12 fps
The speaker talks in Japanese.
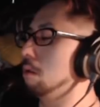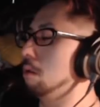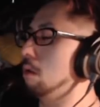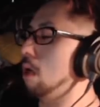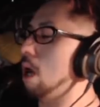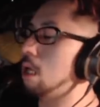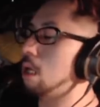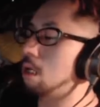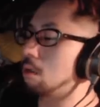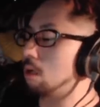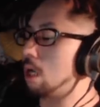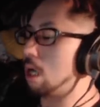肌
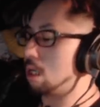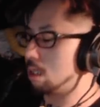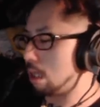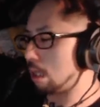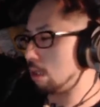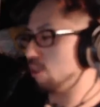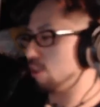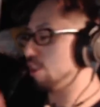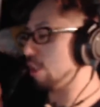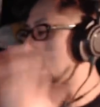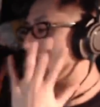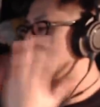の感覚、視
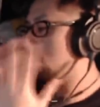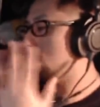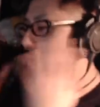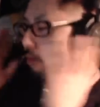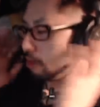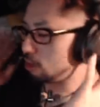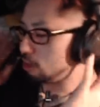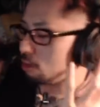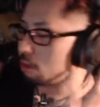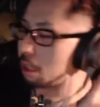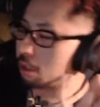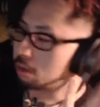覚、聴
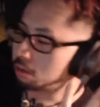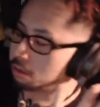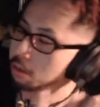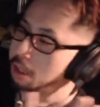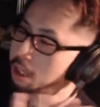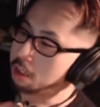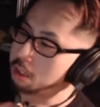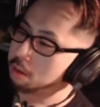覚とか、